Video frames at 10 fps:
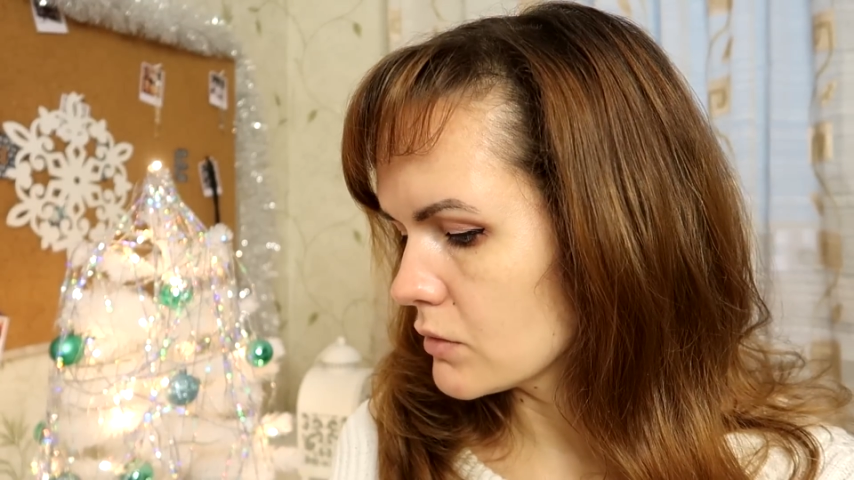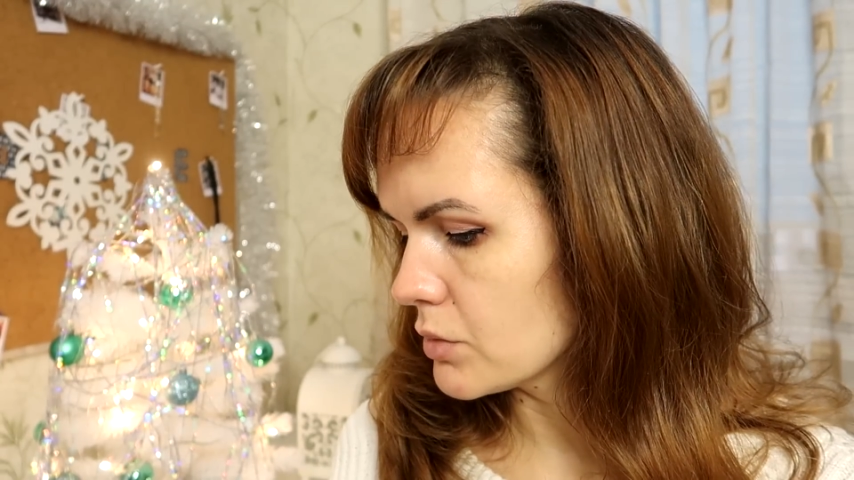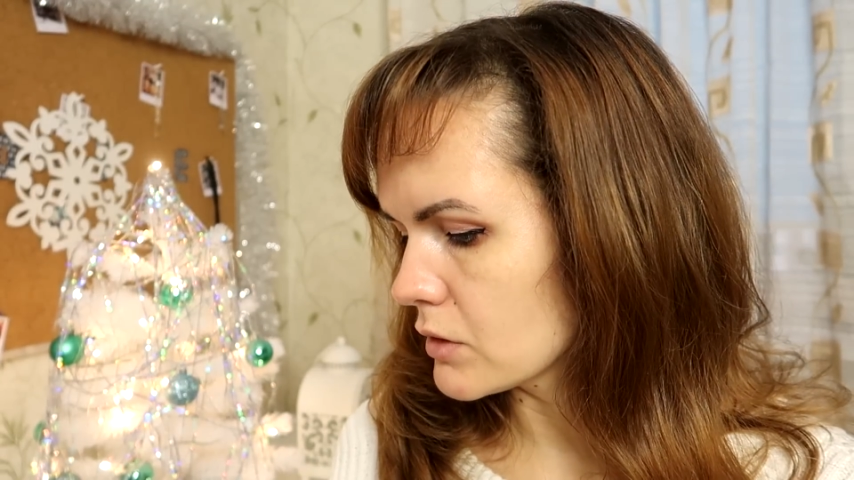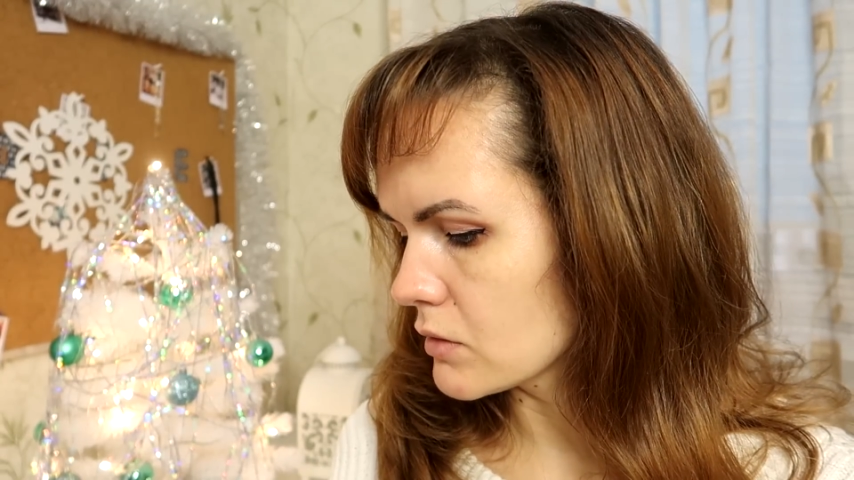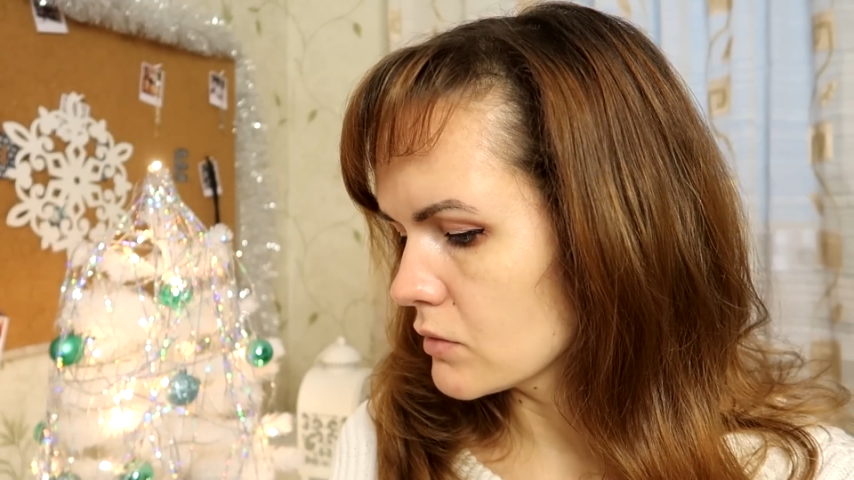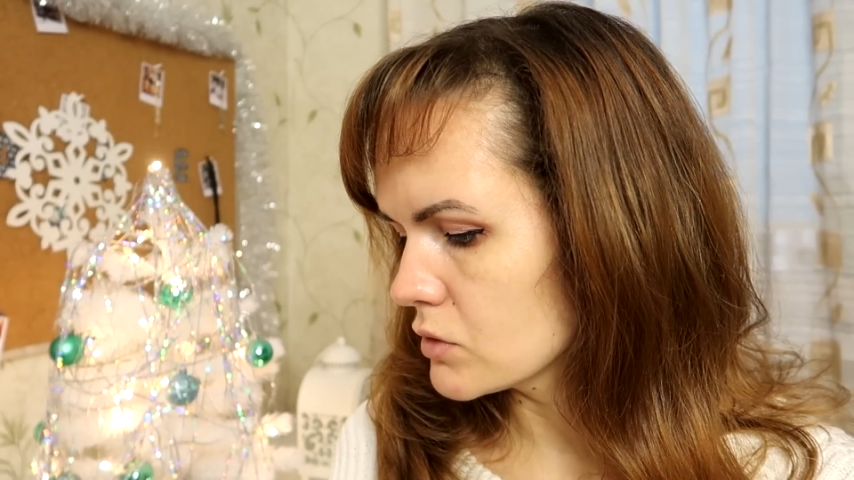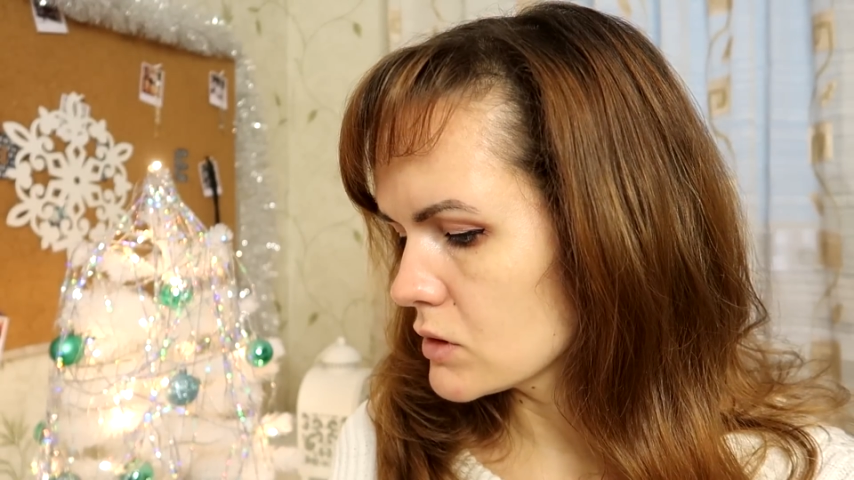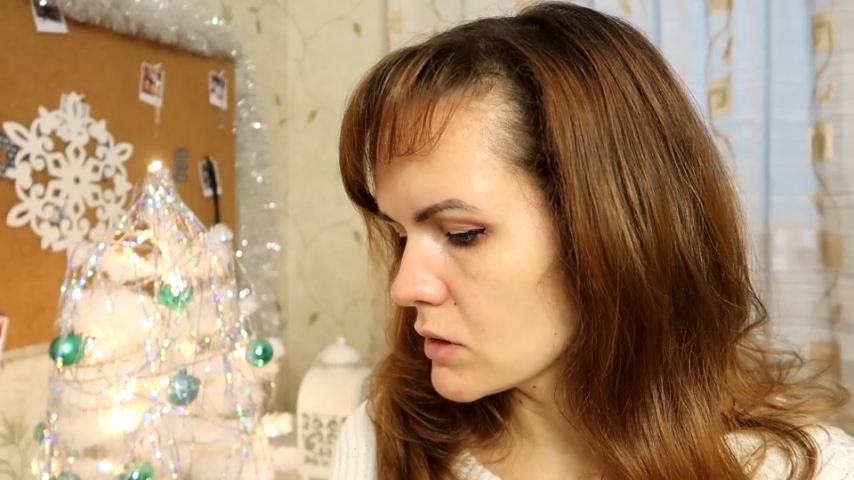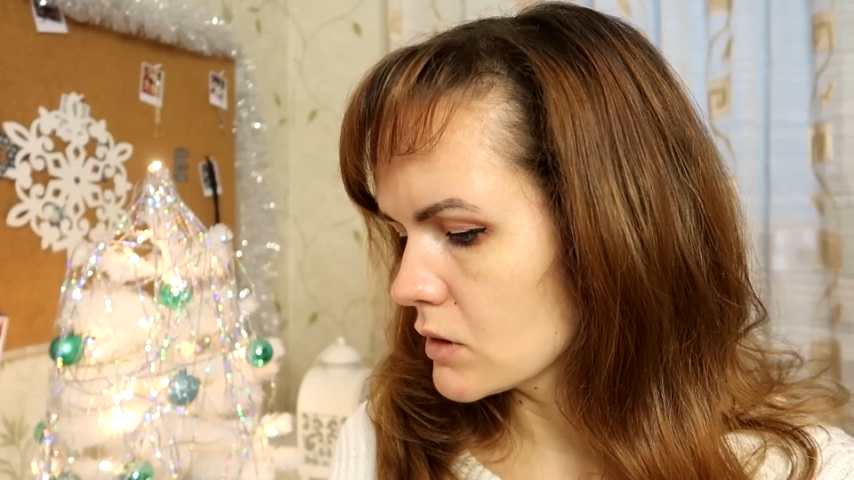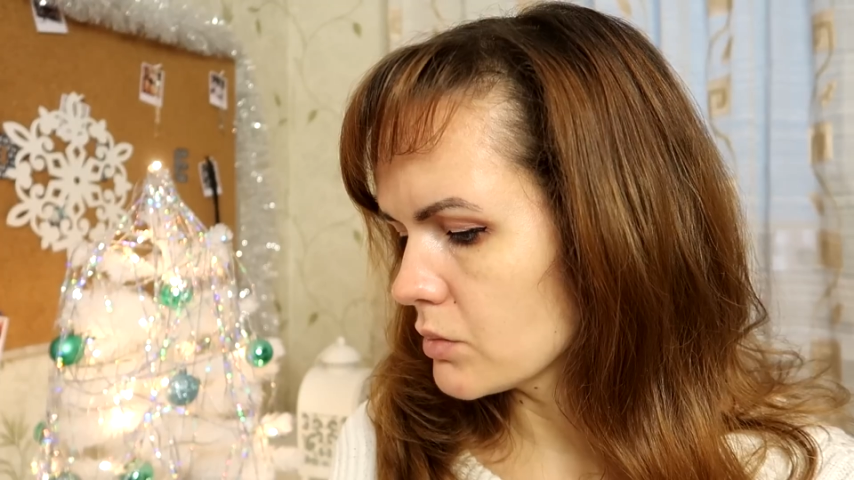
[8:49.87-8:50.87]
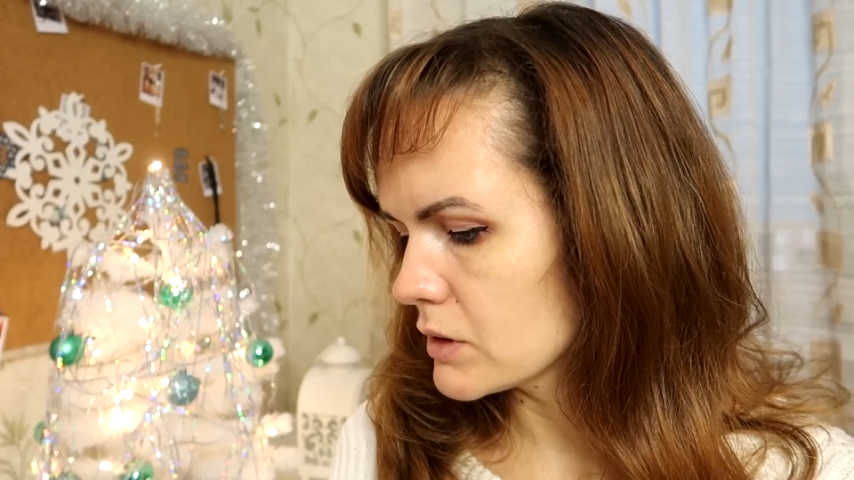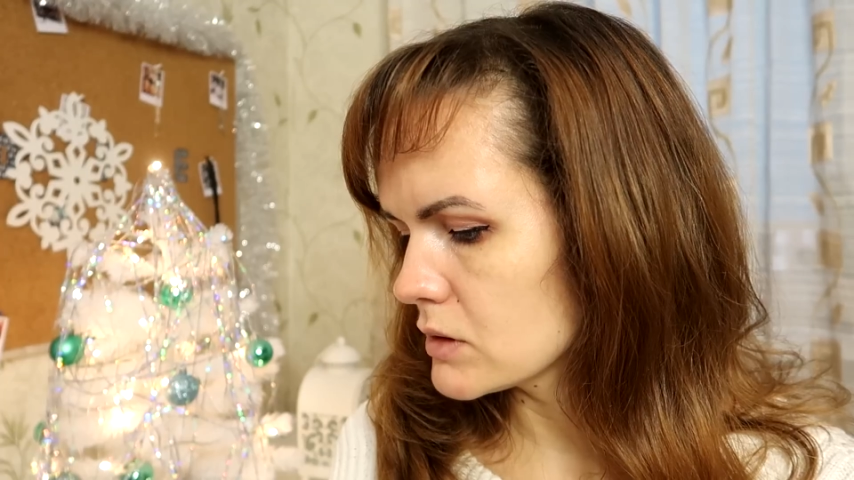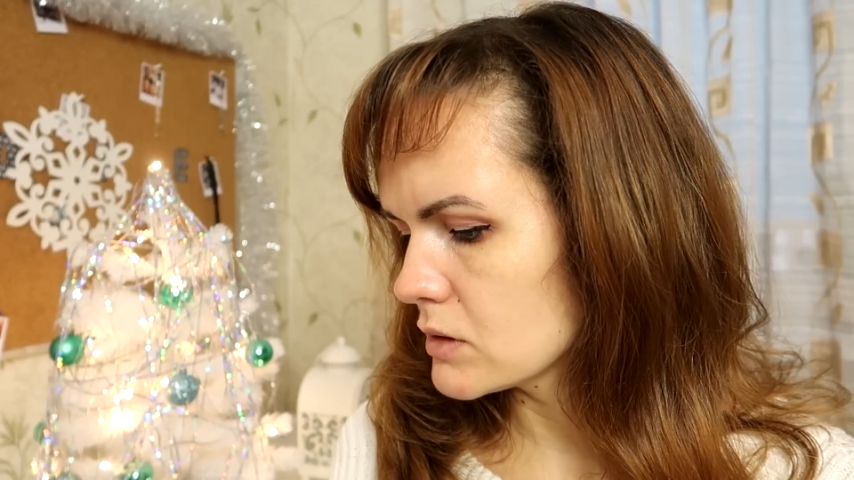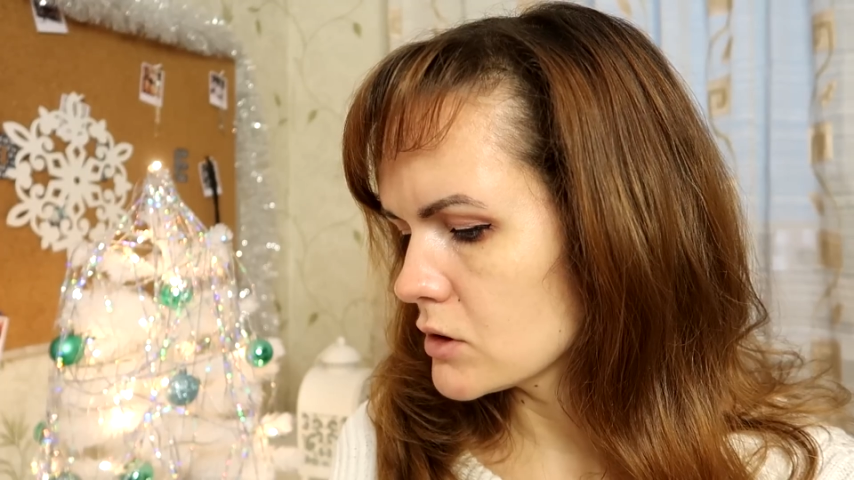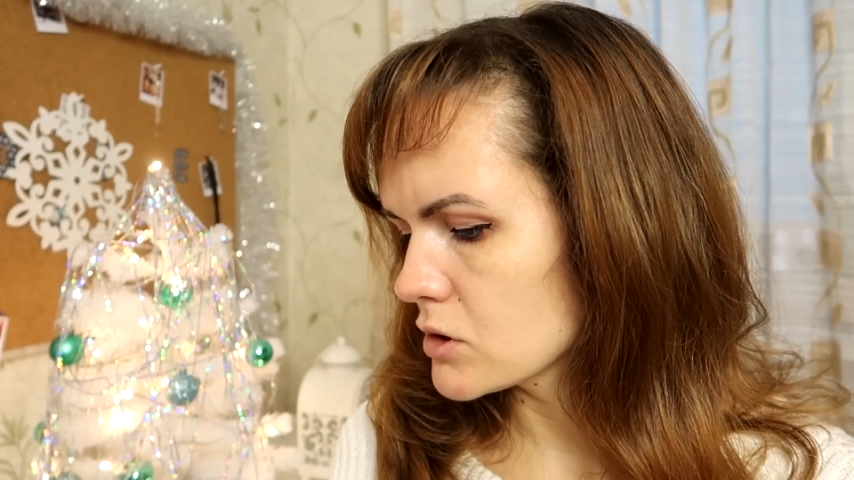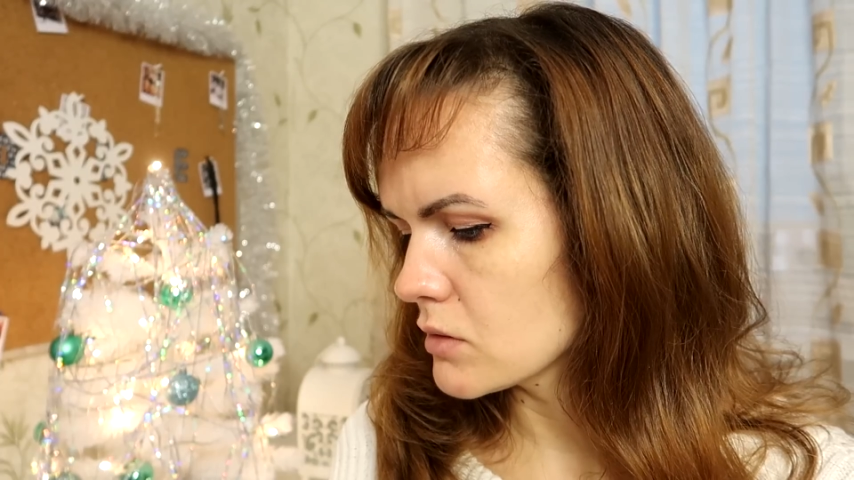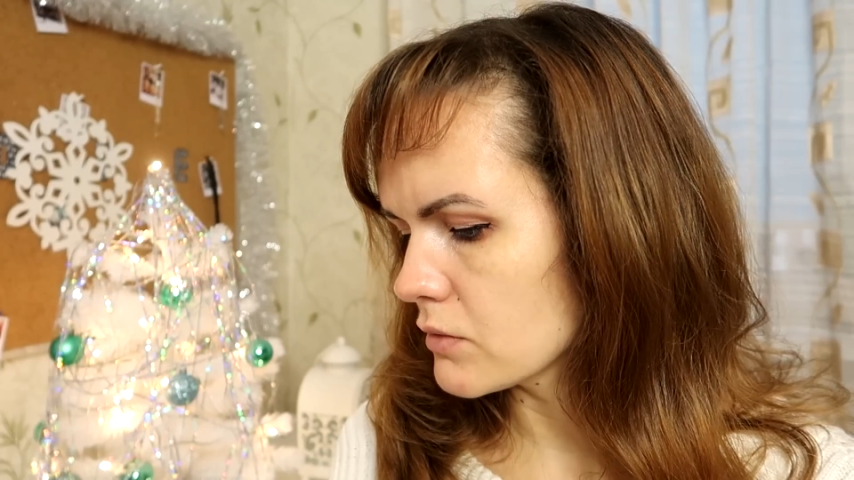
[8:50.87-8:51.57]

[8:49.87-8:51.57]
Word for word: Во-первых, хвостик не пластичный.